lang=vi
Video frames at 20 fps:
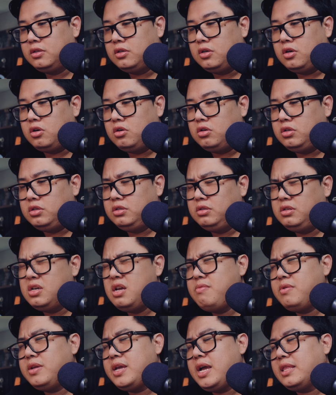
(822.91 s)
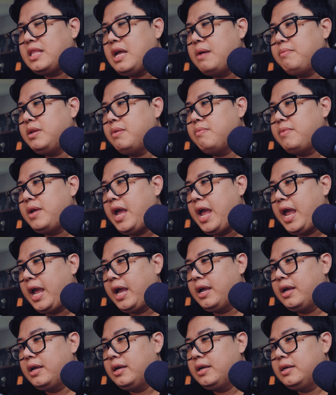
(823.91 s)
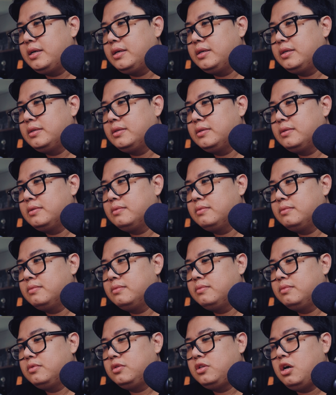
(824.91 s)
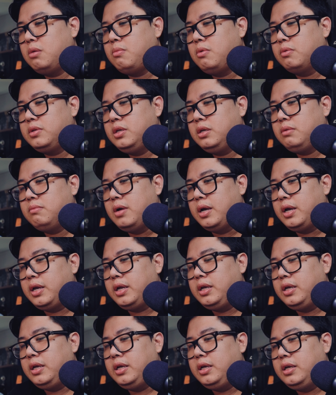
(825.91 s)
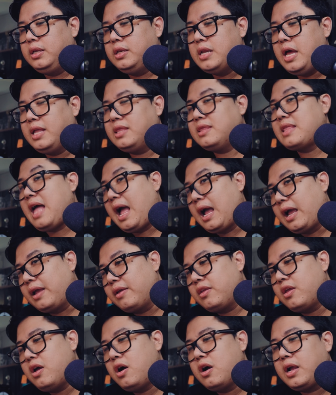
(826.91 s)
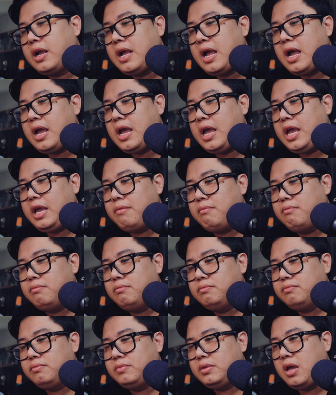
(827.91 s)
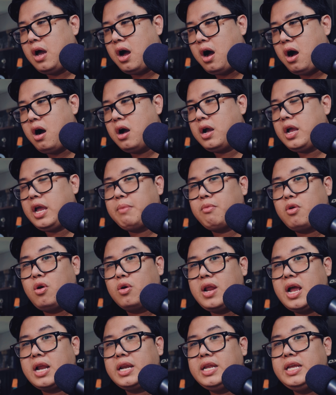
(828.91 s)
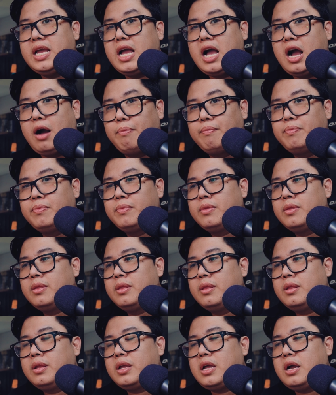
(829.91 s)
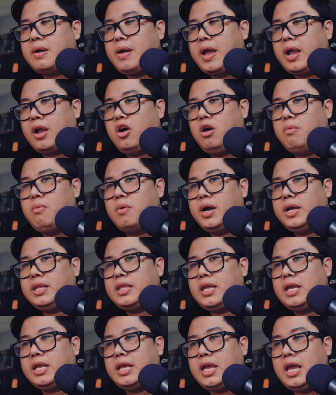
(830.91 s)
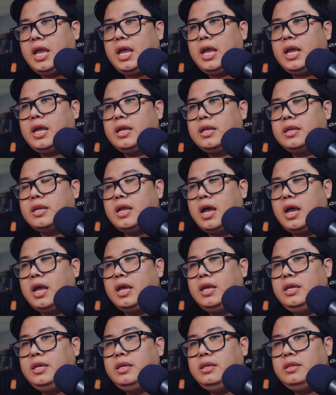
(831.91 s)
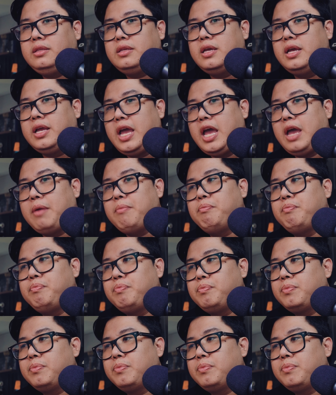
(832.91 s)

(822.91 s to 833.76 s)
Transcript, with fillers: Rồi với mức giá tám trăm ngàn cho một thiết bị để tặng cho các em nhỏ, các em còn đang đi học, các bạn có một cái tai nghe để chơi game,